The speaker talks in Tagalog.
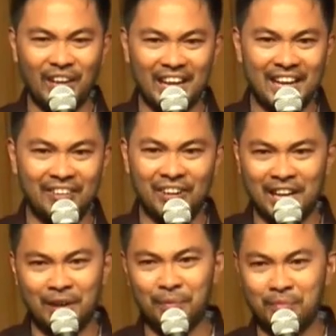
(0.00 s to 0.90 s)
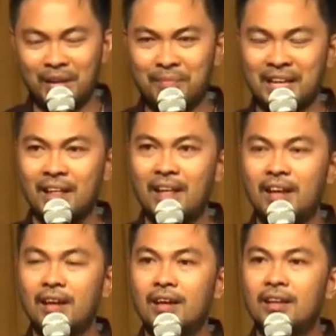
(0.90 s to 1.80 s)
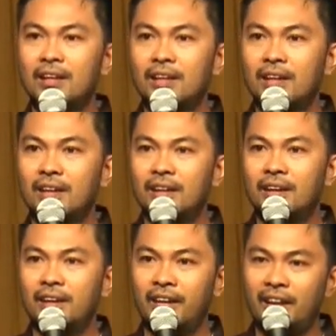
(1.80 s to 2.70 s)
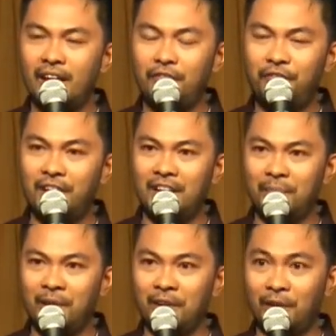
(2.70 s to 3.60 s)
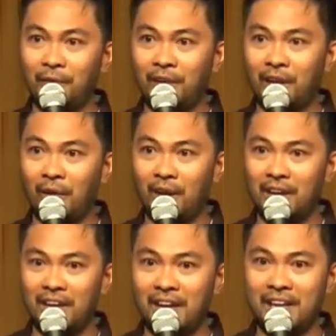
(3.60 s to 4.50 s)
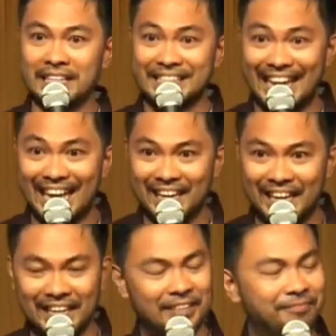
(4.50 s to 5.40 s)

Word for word: okay lang. Wala namang problema. And I feel na mayroon akong nagawang uh, kasalanan.